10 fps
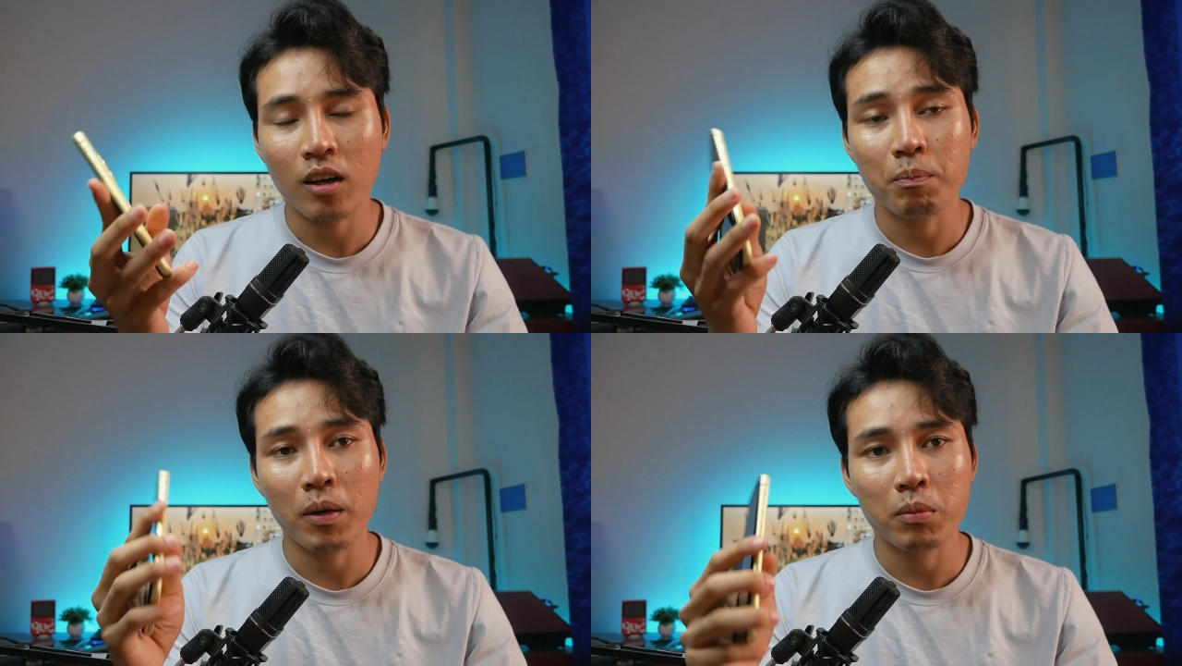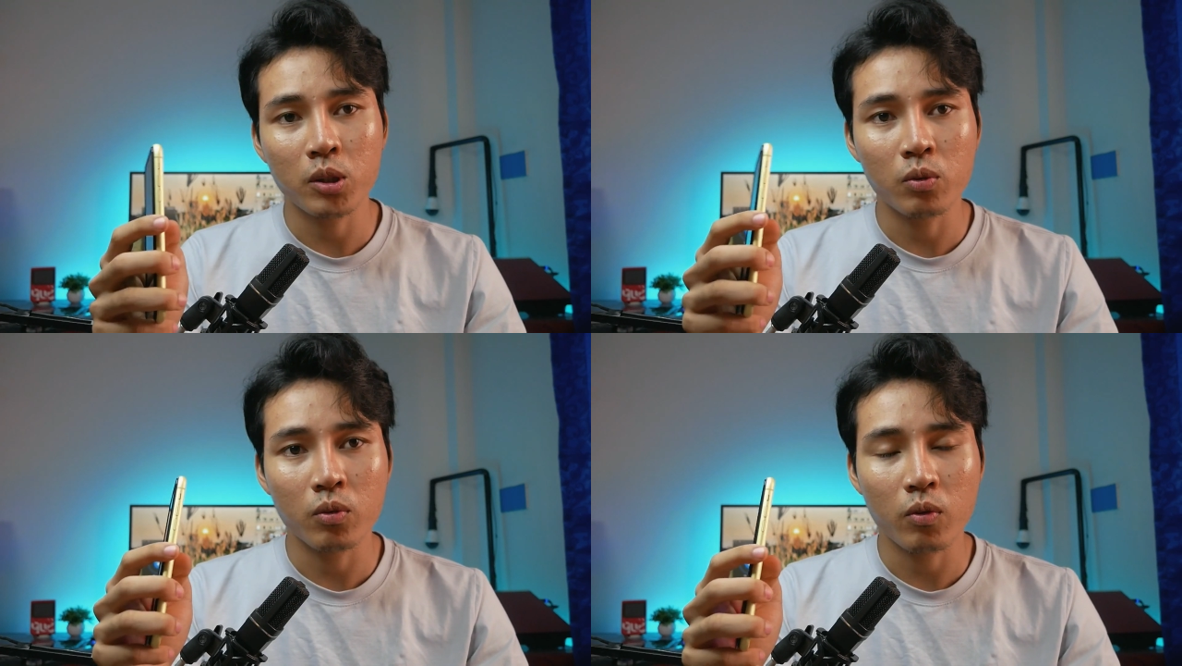đòn bờ
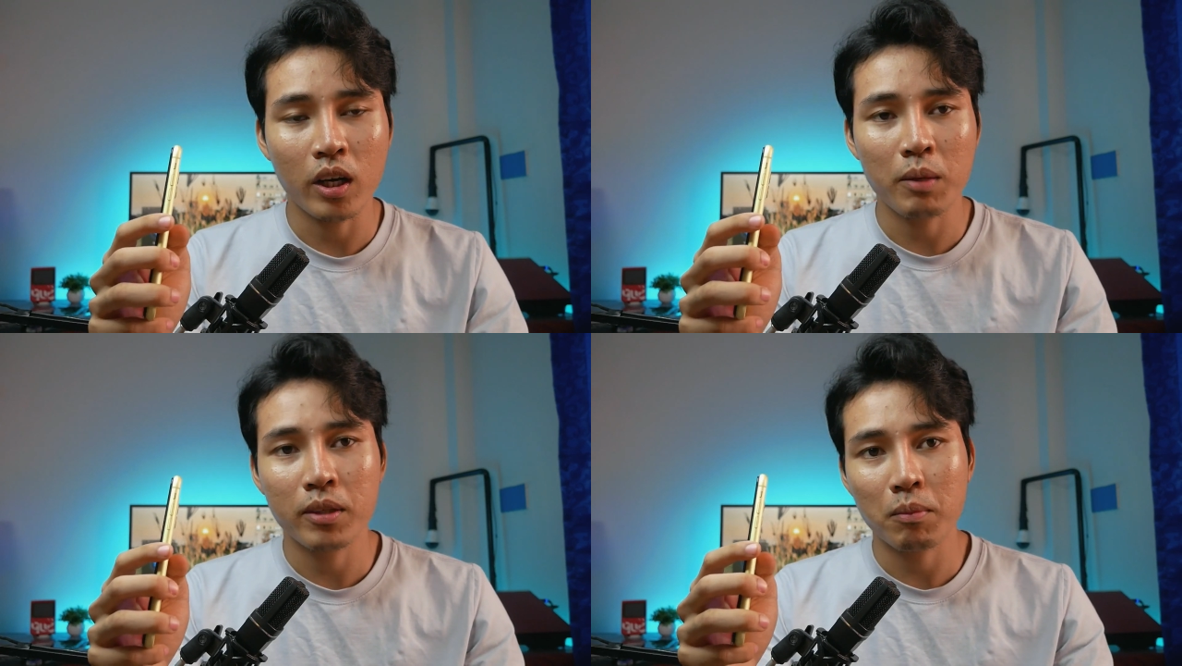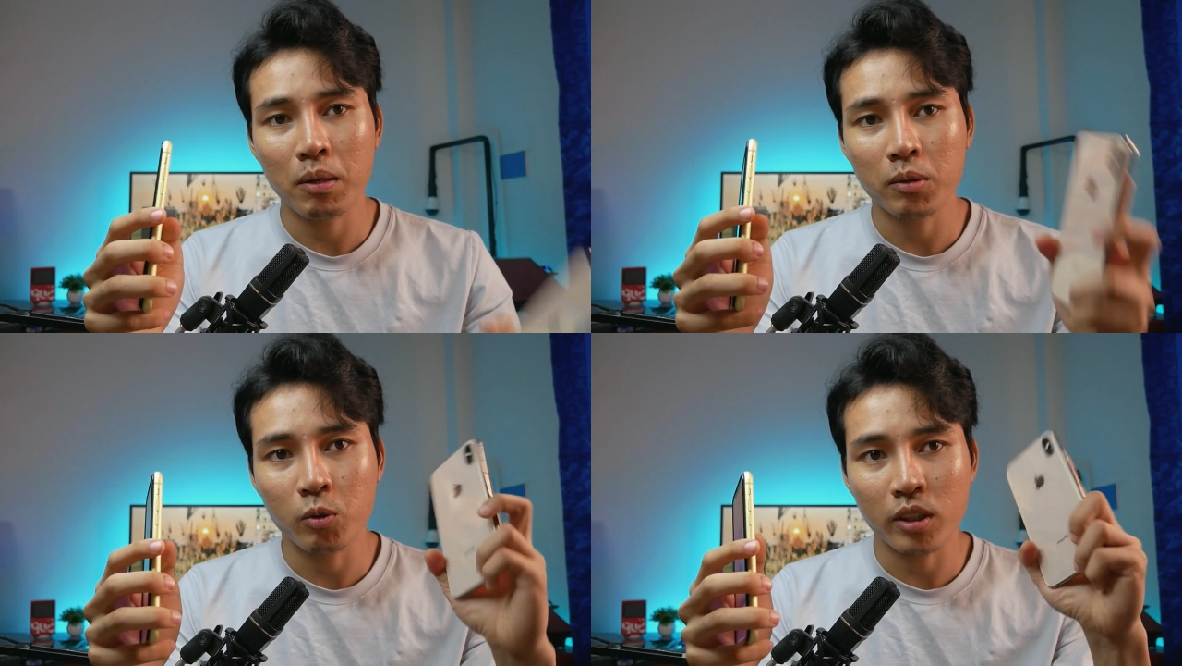tụ mà nên mình là bày
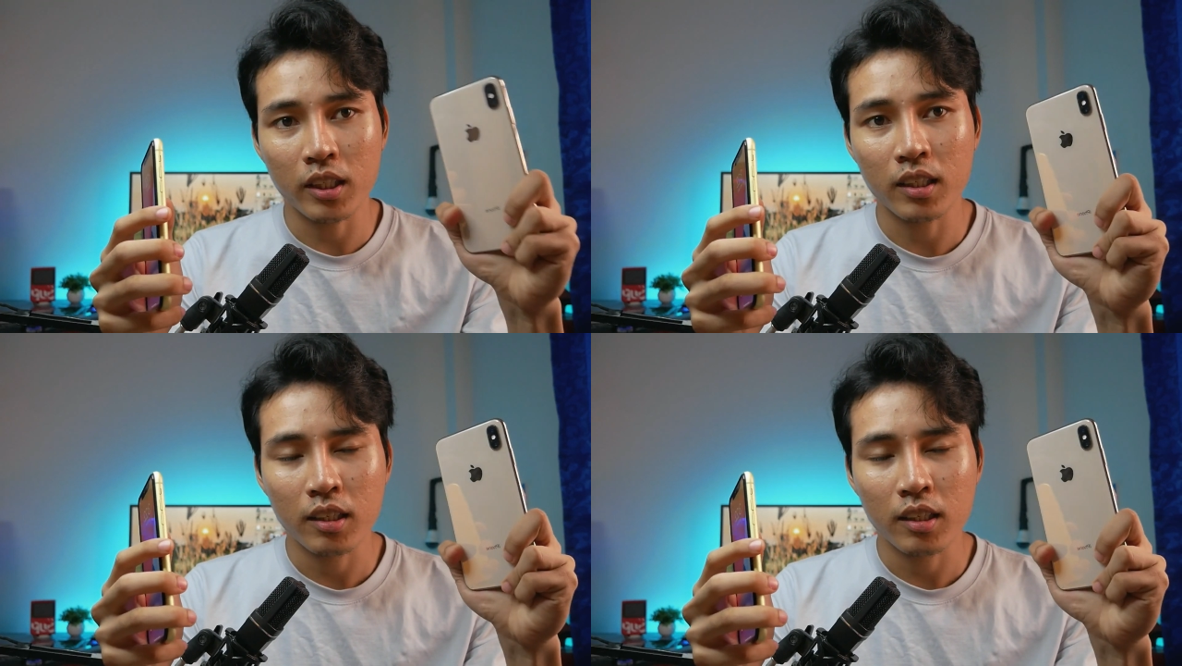tụ thì